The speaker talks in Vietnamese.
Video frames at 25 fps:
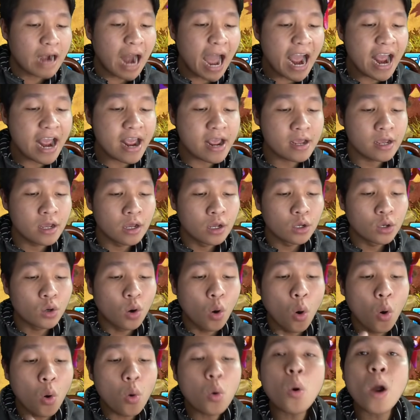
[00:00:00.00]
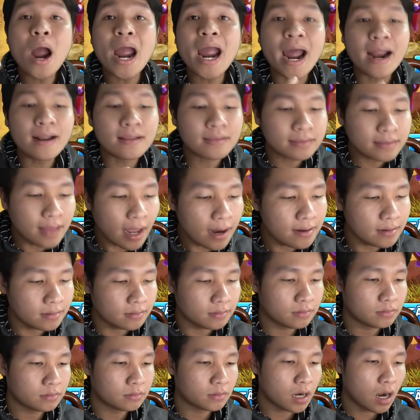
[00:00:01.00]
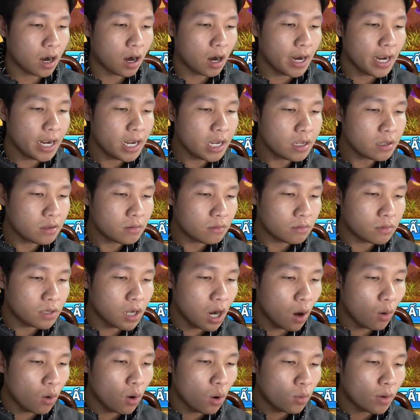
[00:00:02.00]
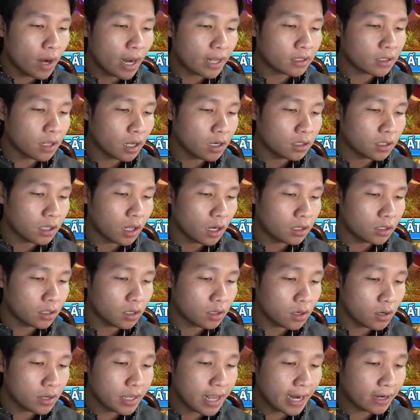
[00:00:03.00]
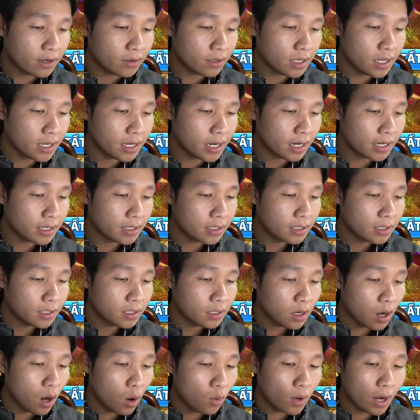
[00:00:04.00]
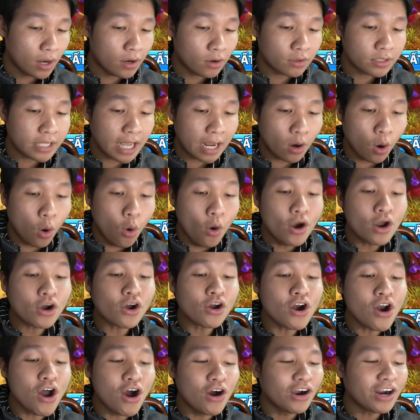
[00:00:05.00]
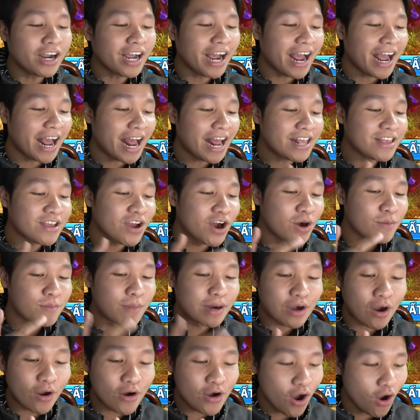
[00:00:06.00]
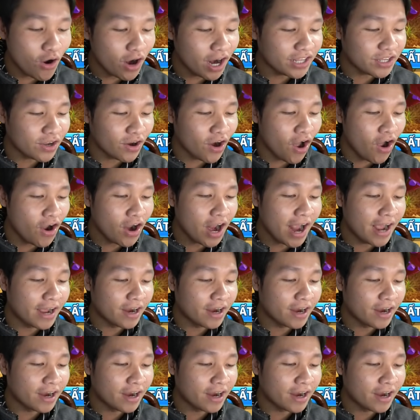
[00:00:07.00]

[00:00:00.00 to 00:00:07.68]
đây cua ngoài hành tinh đấy vô luôn nè từ từ nó nó nhận được cái gì nè ok nó có chai ui nó có nón kìa ấy chưa mình đội nón lên cho nó